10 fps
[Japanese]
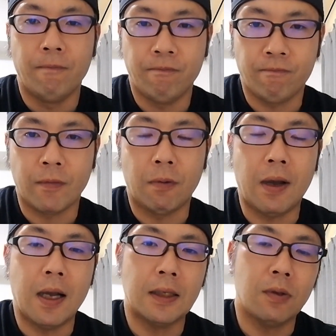うん、
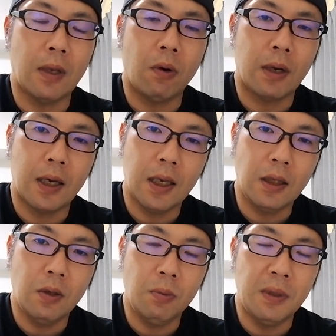ファーストなのかなっ
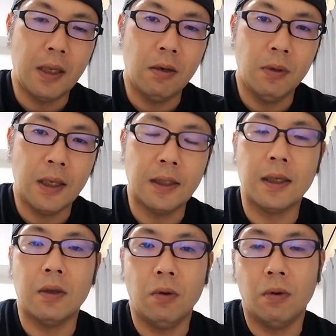ていう見てるんで
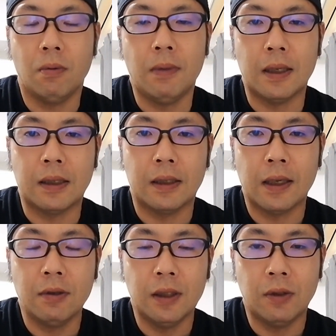すけど、まあ、
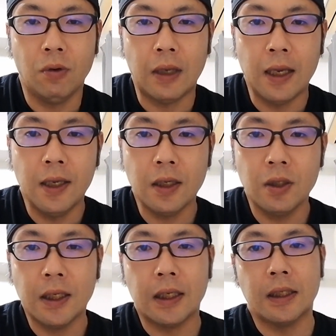逆にその内野
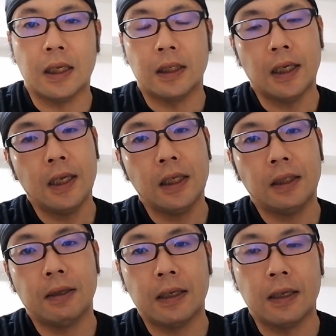手がですね
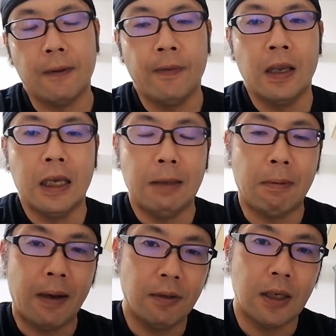ジャイアンツなんで、
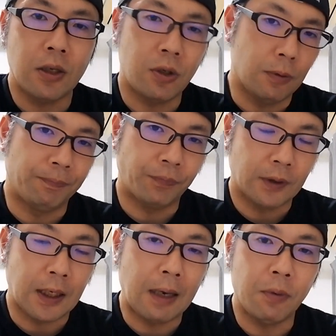今、丸選手、
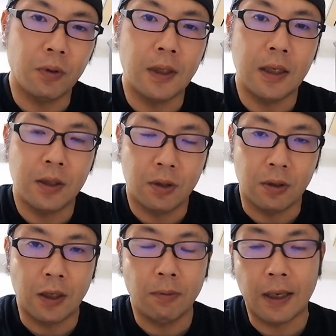坂本選手、
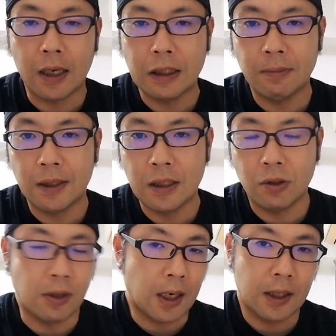例えば中島選
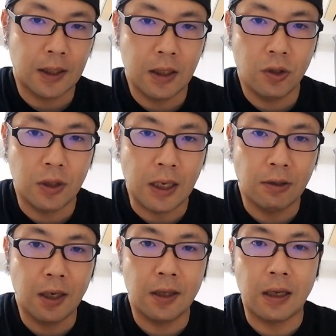手、中田選手いな
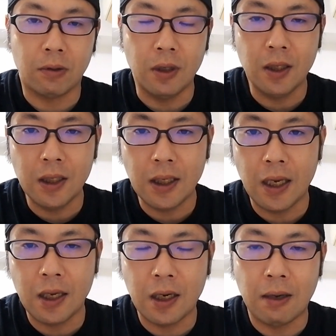くなった後一気に
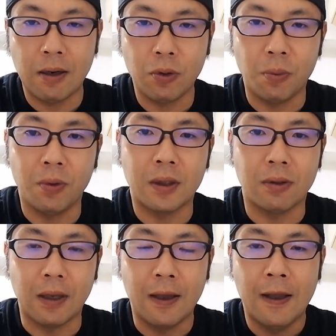内野が変わると思うんで
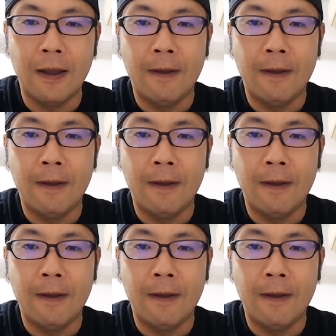すよね。